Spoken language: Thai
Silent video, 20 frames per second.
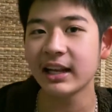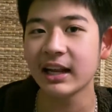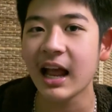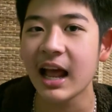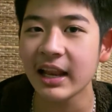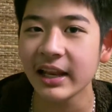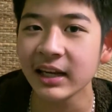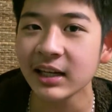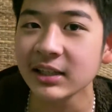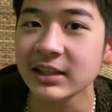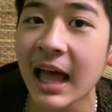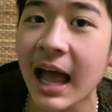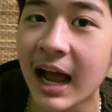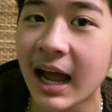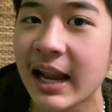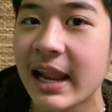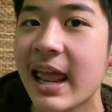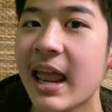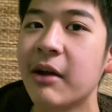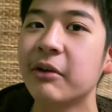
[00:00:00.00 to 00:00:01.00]
การเล่นก็ต่าง
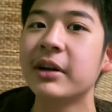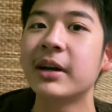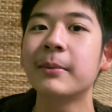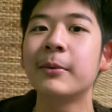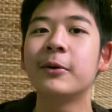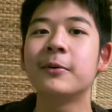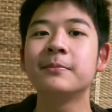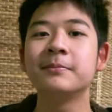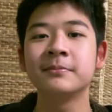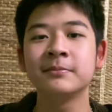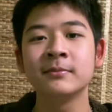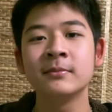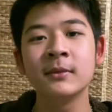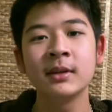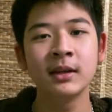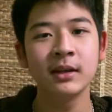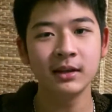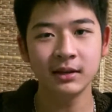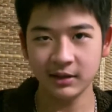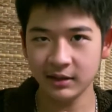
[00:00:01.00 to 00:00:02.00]
กันแล้วนะผม
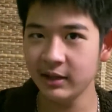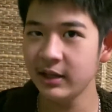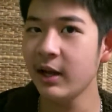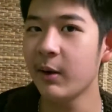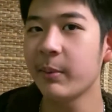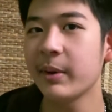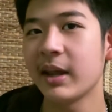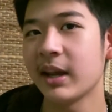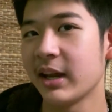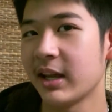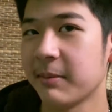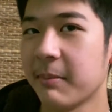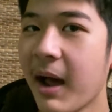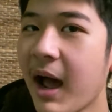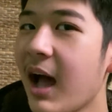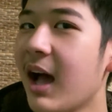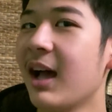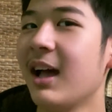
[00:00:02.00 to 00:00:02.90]
เดี่ยวเองเห็นปะ